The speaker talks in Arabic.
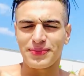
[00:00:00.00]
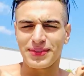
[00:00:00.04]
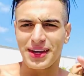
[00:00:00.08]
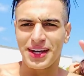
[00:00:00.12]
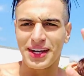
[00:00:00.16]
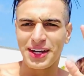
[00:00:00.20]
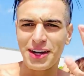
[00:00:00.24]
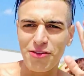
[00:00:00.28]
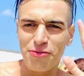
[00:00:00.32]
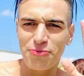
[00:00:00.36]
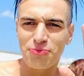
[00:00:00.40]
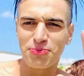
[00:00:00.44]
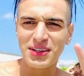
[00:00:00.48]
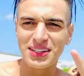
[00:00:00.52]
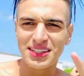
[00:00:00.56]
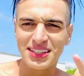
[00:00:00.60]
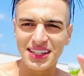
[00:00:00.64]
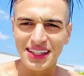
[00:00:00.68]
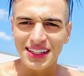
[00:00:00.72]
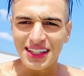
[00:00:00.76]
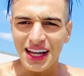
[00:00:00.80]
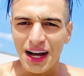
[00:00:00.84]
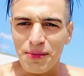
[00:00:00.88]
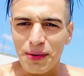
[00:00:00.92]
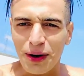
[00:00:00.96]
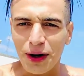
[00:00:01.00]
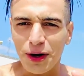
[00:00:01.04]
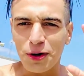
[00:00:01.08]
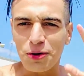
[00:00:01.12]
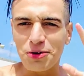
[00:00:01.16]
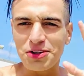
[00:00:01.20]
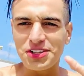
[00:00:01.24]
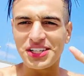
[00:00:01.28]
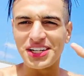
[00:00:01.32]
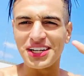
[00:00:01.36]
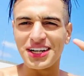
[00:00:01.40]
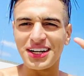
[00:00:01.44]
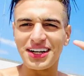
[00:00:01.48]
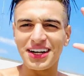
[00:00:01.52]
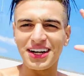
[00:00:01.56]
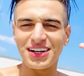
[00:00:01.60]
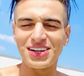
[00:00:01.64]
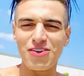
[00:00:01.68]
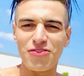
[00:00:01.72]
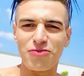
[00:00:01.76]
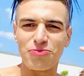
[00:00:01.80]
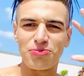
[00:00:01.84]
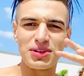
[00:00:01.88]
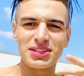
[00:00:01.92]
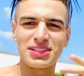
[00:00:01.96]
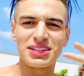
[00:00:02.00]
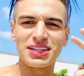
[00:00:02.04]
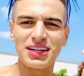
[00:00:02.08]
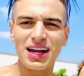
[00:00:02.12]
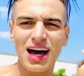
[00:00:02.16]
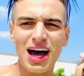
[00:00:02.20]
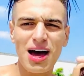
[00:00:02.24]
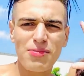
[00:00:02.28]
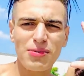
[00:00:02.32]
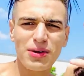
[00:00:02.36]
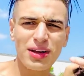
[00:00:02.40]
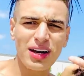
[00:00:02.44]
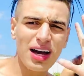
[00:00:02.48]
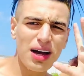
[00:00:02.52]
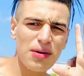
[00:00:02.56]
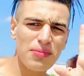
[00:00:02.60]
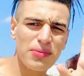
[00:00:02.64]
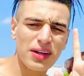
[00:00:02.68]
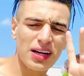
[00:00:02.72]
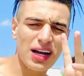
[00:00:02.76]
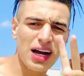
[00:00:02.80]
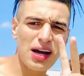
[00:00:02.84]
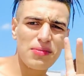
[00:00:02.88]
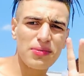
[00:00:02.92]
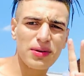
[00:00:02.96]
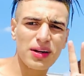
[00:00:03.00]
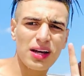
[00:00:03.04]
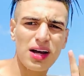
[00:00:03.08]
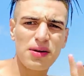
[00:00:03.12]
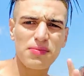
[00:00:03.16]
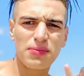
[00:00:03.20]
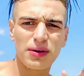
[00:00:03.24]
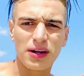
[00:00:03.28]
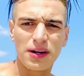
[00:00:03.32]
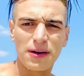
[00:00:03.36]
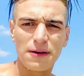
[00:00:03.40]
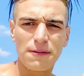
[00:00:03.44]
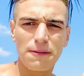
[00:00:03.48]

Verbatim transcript: حنا في بيسين دابا اخوتي حنا في بيسين عابر عابر عابر عابر